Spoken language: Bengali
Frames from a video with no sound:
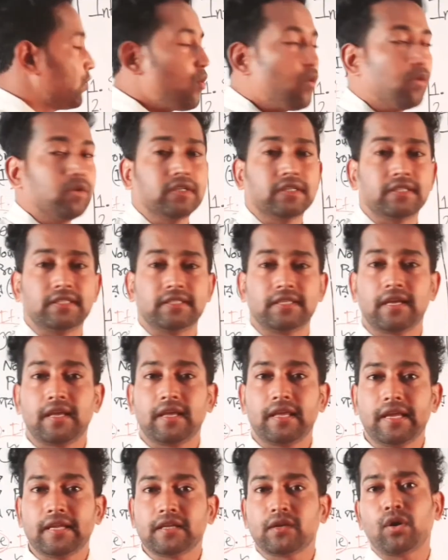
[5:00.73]
গো ইট
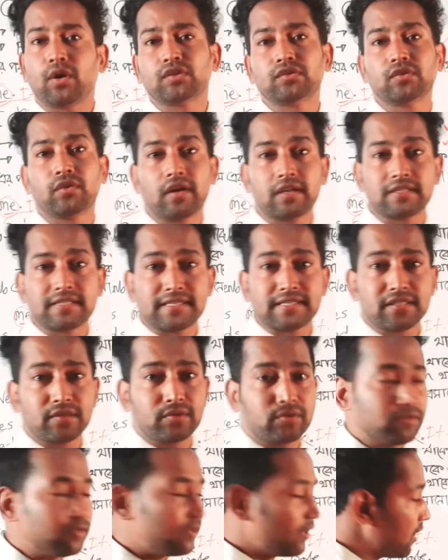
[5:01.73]
এটার অর্থ করার চেষ্টা
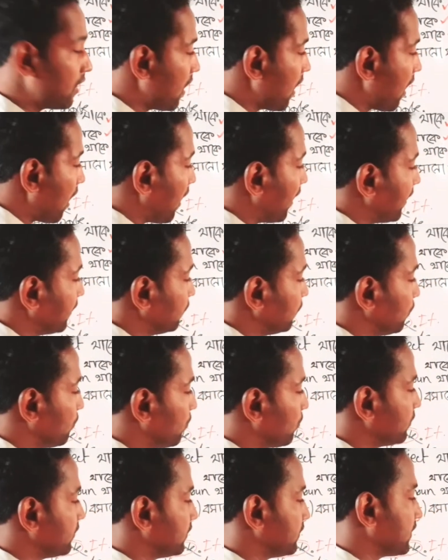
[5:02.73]
করুন আই
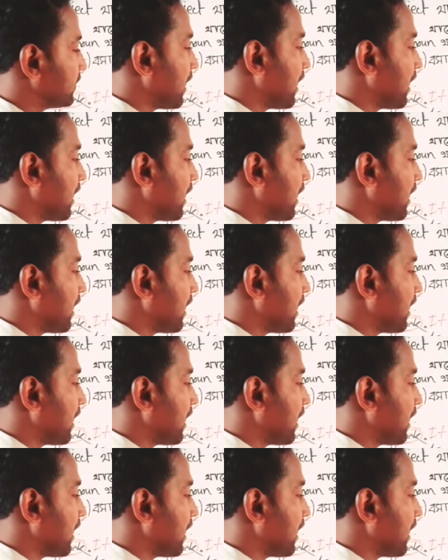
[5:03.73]
গো ইট